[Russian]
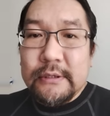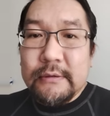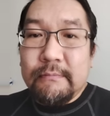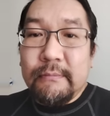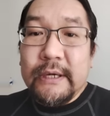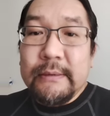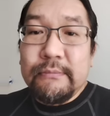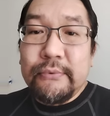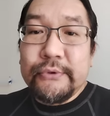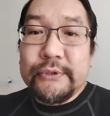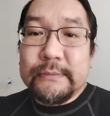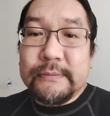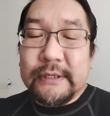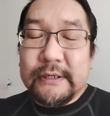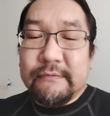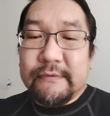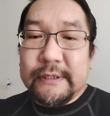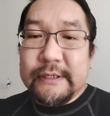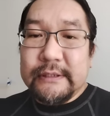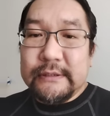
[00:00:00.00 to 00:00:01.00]
Мы будем
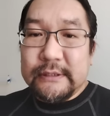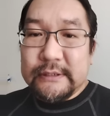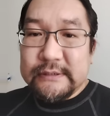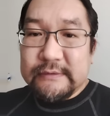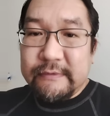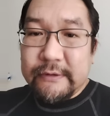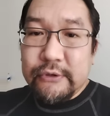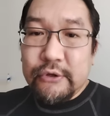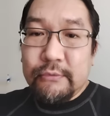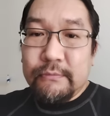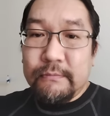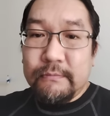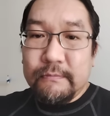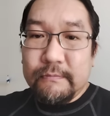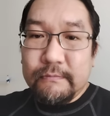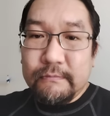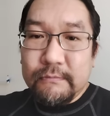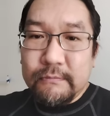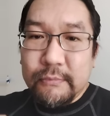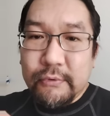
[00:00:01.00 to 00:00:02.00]
говорить на своем
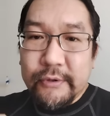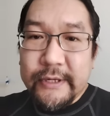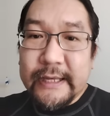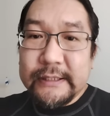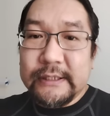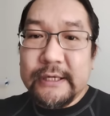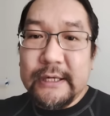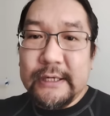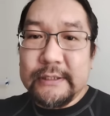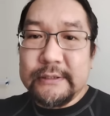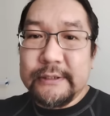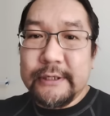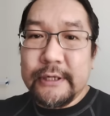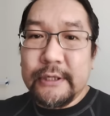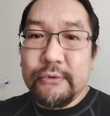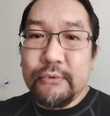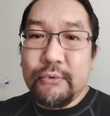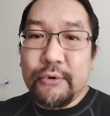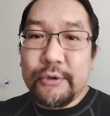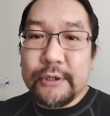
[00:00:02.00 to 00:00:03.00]
бурят
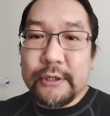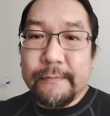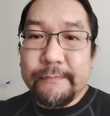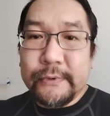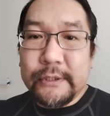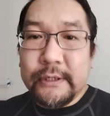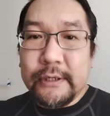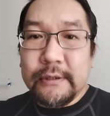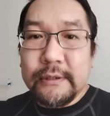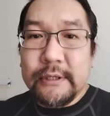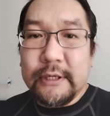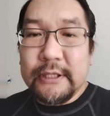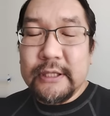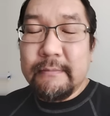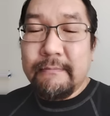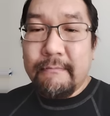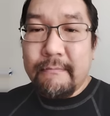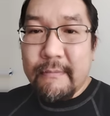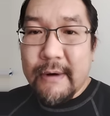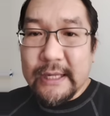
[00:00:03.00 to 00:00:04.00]
халиндере дуурхапте, и на
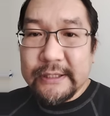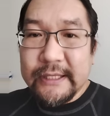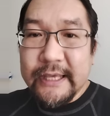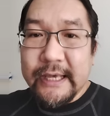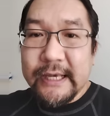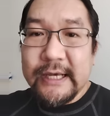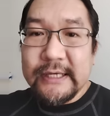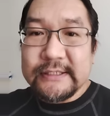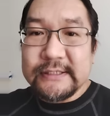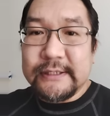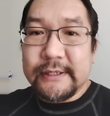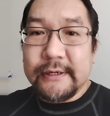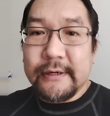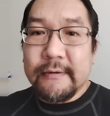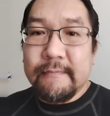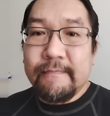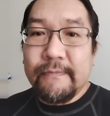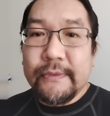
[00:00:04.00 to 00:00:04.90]
мане газар.